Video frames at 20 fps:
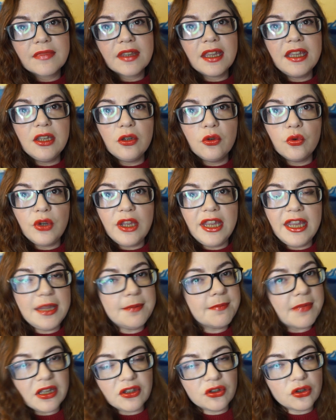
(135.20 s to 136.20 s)
in cui
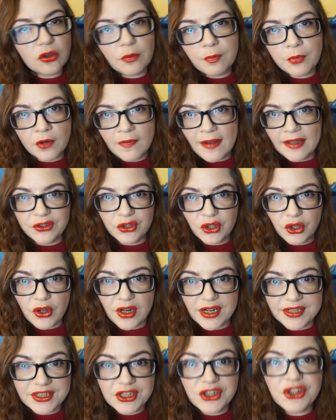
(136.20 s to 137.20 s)
non l'ho provato
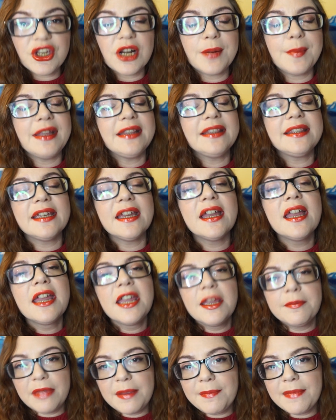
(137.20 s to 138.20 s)
ancora sinceramente
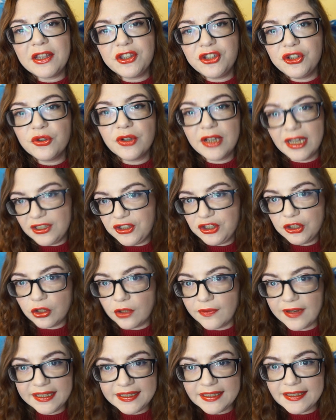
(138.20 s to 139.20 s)
ma immagino che ci
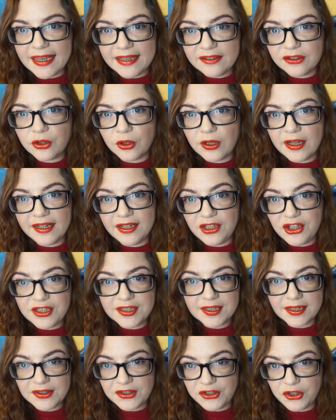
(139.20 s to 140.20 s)
troverete dentro le
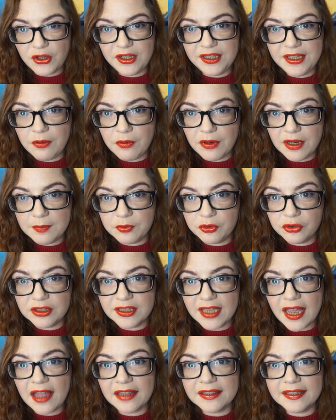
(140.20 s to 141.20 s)
registrazioni di quelle
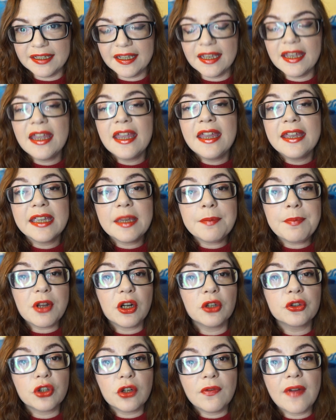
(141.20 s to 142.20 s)
puntate che
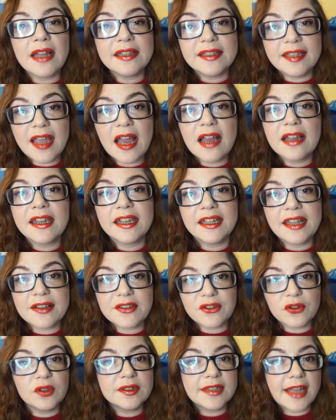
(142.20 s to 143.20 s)
però trovate anche da
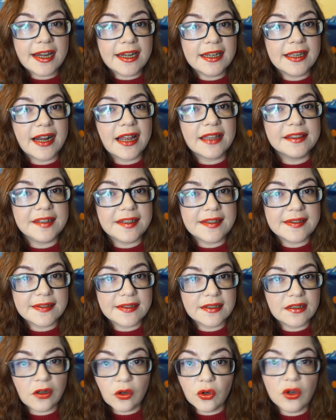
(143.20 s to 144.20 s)
ascoltare
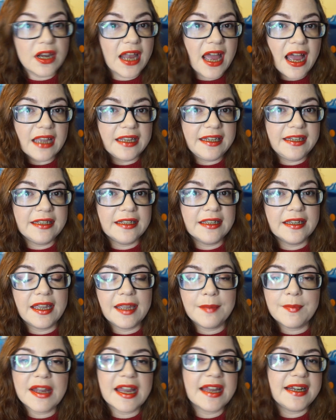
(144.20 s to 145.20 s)
gratis online e
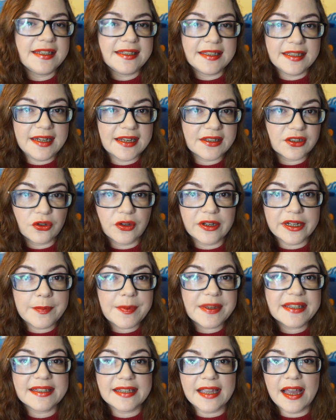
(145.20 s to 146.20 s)
magari se riesco a
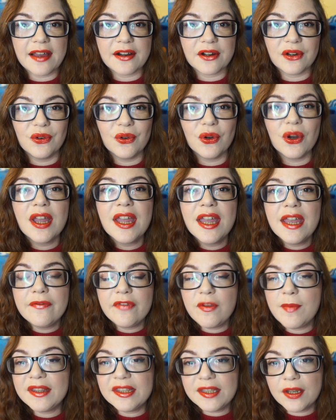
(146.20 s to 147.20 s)
ripescarlo
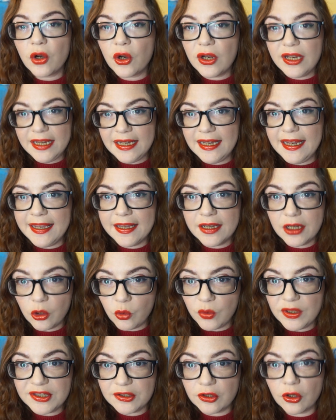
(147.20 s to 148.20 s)
vi metterò il link
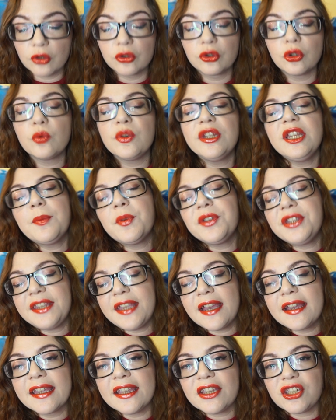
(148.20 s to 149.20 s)
qui sotto quindi potete
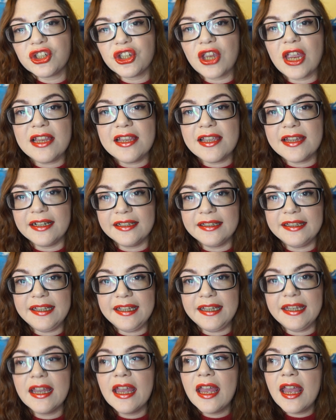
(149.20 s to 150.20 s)
anche scegliere
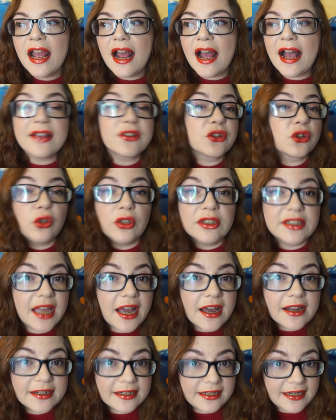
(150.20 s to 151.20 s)
di
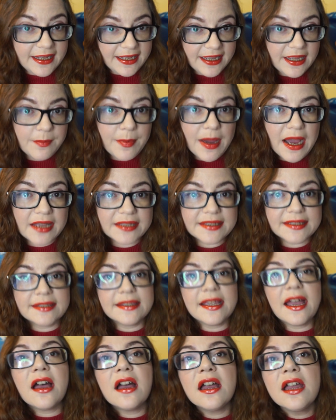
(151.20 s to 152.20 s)
ascoltarle e
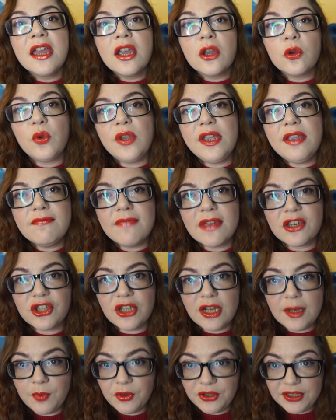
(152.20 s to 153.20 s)
basta qui invece
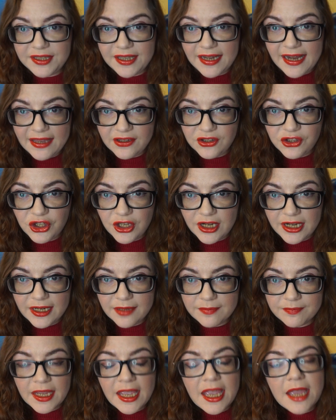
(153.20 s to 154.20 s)
le potete
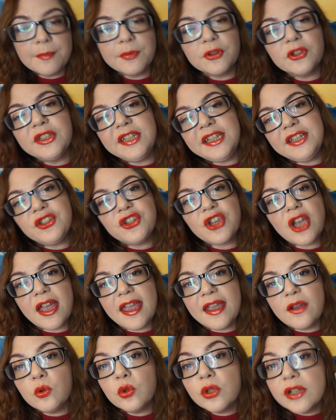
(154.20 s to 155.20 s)
leggere Pontigia
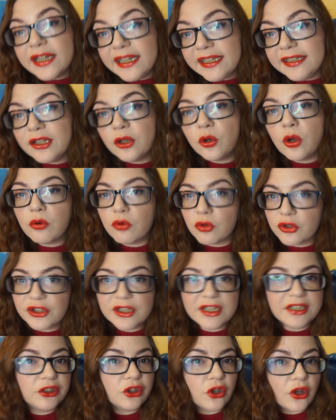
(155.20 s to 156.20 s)
è un critico e uno
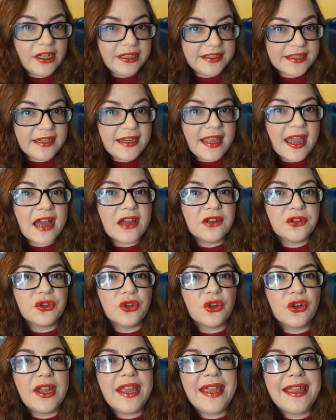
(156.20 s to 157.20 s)
scrittore
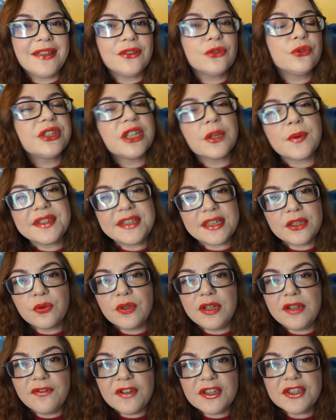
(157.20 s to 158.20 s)
italiano e tutte queste sue
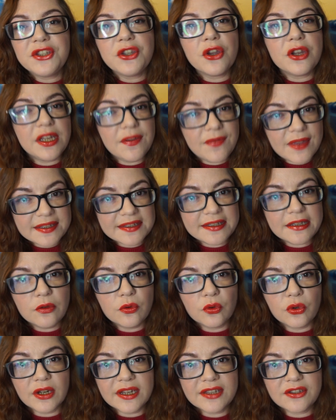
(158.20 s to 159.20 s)
riflessioni vi
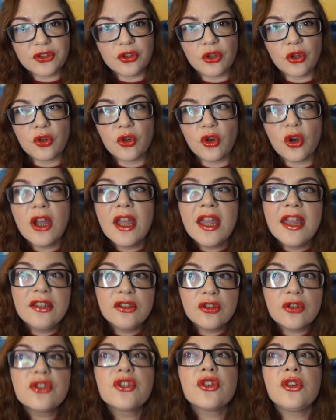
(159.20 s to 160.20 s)
assicuro che sono
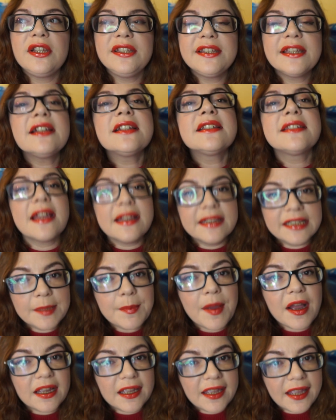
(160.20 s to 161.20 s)
non solo interessanti
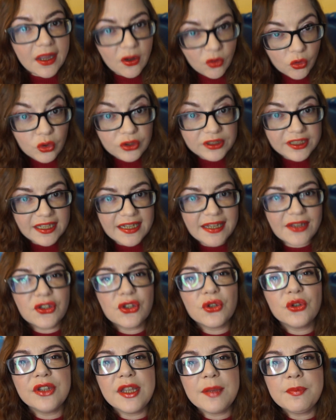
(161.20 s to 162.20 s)
ma anche utili,
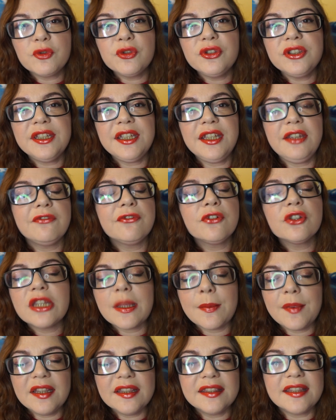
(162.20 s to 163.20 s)
sono dei punti
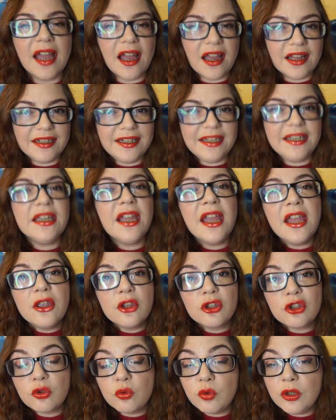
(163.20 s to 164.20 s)
fondamentali
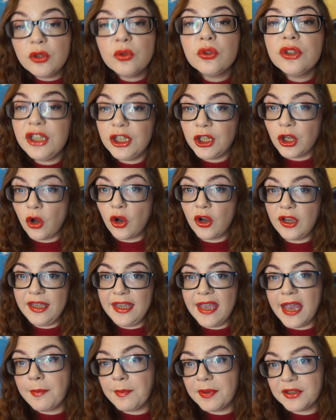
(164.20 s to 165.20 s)
su cui tutti noi
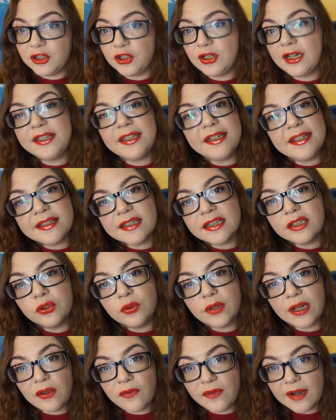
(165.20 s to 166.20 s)
appassionati di
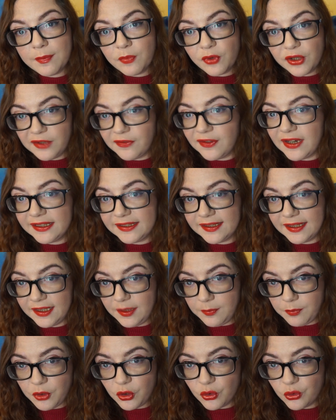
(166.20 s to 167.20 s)
scrittura dovremmo riflettere
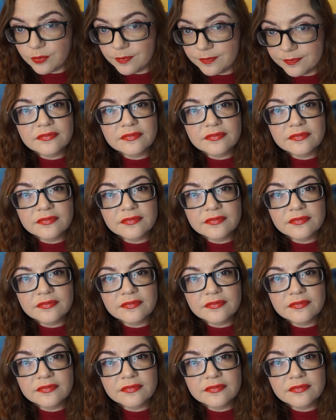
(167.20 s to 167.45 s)
di più.